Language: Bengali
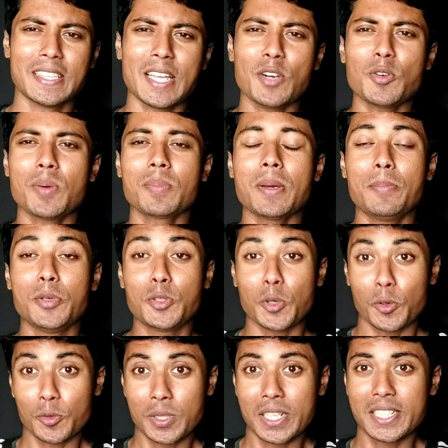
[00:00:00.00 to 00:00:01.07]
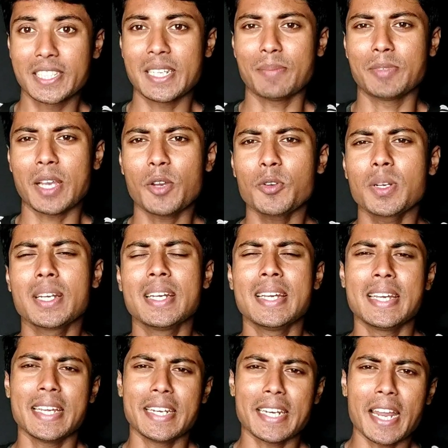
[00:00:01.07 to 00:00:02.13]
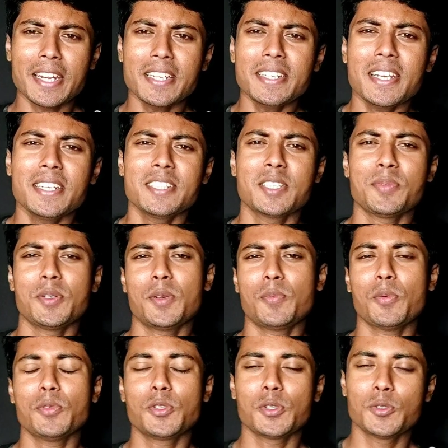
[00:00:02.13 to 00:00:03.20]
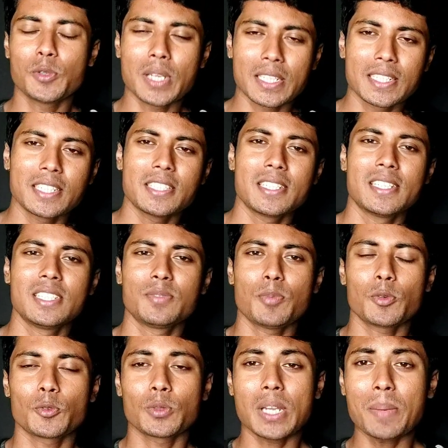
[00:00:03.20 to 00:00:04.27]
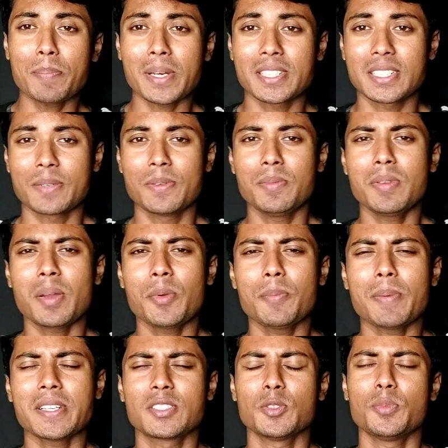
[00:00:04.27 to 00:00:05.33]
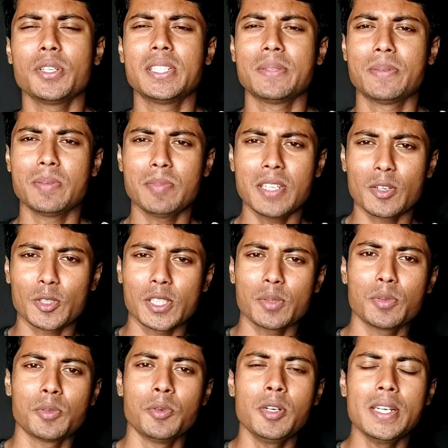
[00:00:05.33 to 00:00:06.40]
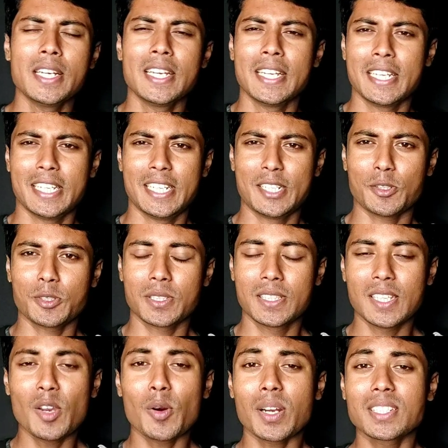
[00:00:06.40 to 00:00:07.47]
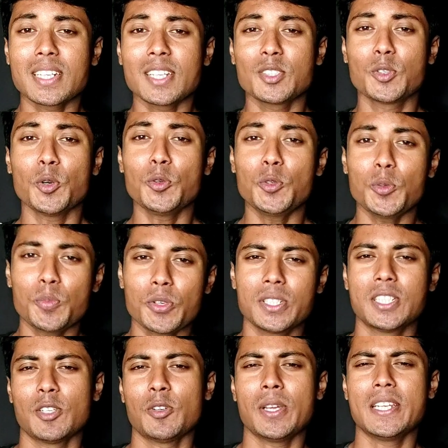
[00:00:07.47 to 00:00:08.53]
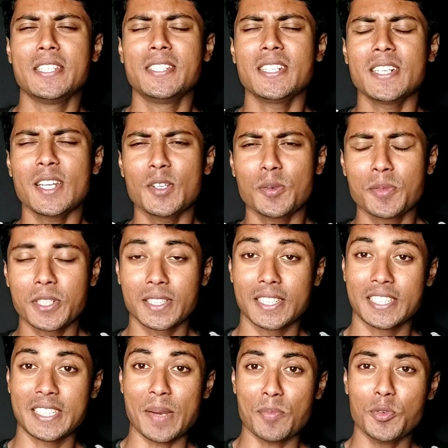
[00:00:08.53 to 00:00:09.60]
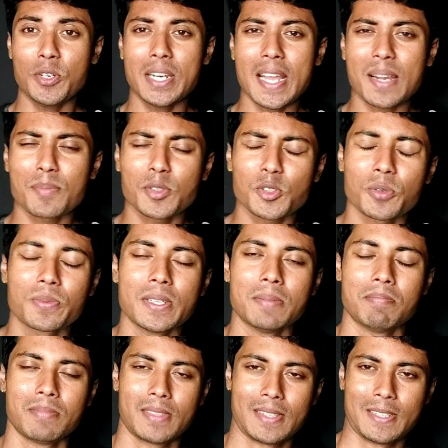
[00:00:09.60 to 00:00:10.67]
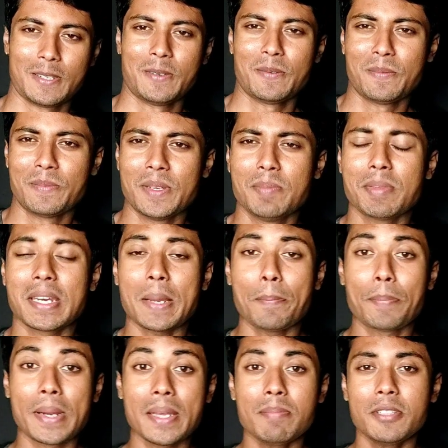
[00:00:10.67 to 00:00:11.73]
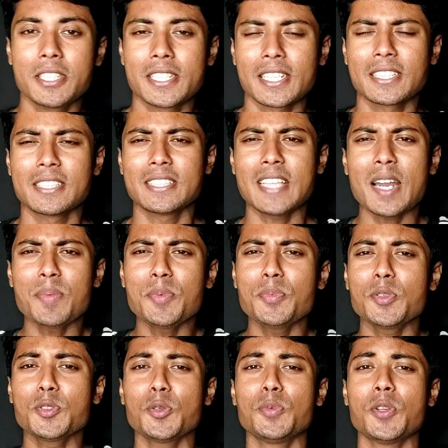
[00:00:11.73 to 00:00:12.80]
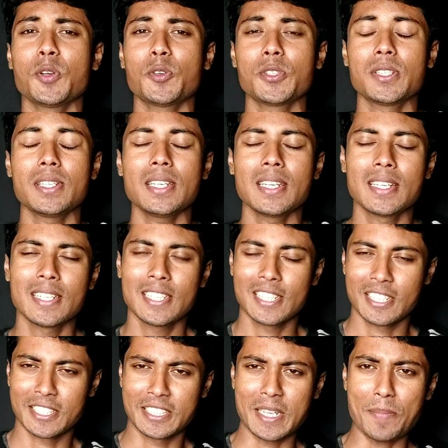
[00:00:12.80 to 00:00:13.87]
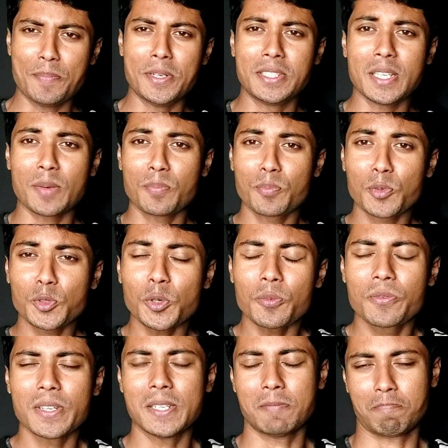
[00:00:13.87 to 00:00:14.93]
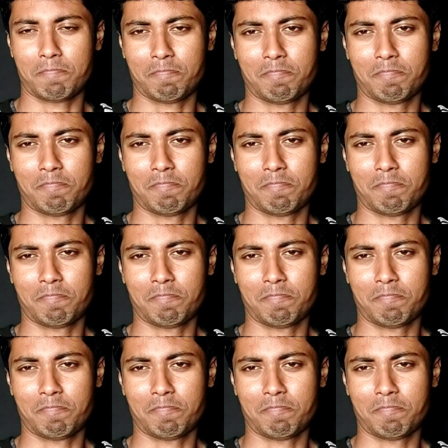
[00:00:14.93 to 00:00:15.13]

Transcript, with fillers: তারও আমরা বিচরণ দেখেছিলাম যাই হোক নাইনটিন নাইনটি সেভেনের পবিত্র ঈদুল আজহাতে রিলিজ পর টোটাল পাঁচটা ফিল্মের আমি পাঁচ নম্বর যে ফিল্ম নিয়ে কথা বলবো এটা হচ্ছে দিলওয়ার জাহান ঝন্টুর পরিচালনায় লিজেন্ডারি অভিনেত্রী শাবনুরের একমাত্র ফিল্ম ফিল্মের নাম প্রেম যেটাতে তার বিপরীতে অভিনয় করেছিলেন সাব্বির তার প্রথম ফিল্ম